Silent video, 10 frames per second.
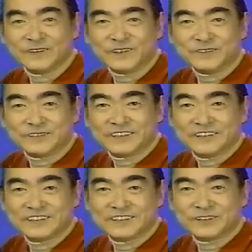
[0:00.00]
小木
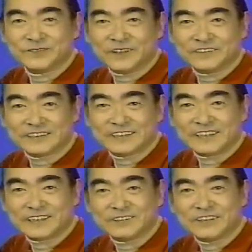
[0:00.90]
正弘ですこんばんは
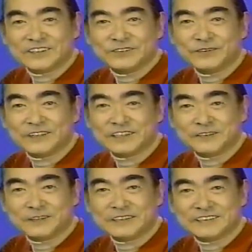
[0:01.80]
さあお楽しみの
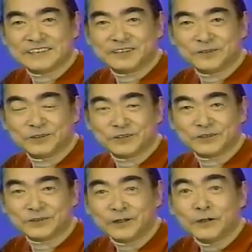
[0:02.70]
始まり「
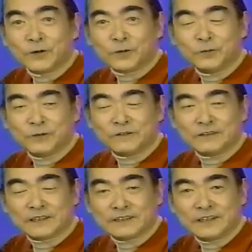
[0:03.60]
ザ・ロードショー」今
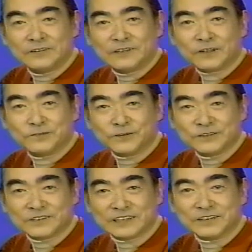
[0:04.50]
晩は
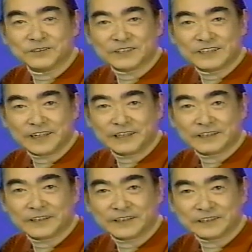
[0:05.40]
デルタフォースを堪能し
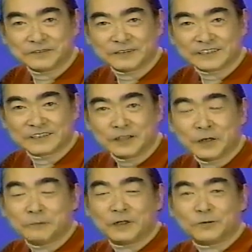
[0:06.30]
ていただきます
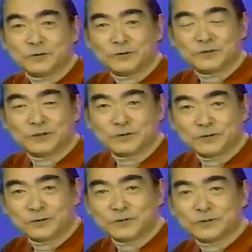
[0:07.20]
まあ本当に
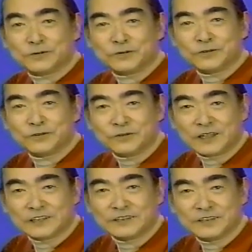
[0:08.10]
この世の
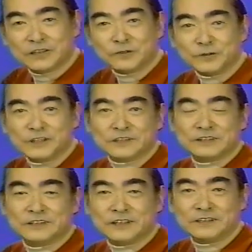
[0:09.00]
中に出たのもいや
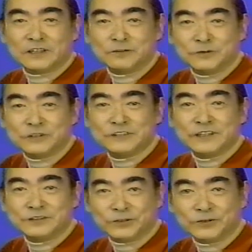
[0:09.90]
作られたのも
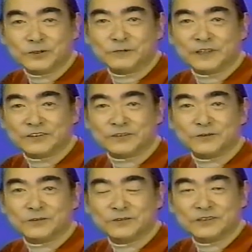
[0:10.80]
1年ちょっと前とい
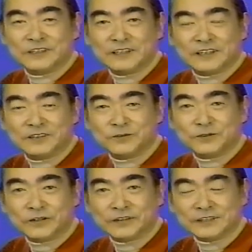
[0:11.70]
う本当に出来たて
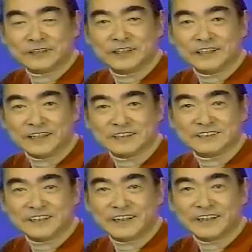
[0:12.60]
のほやほや作品なん
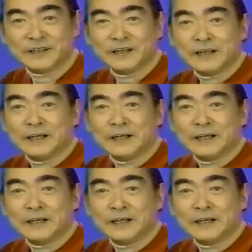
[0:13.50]
ですね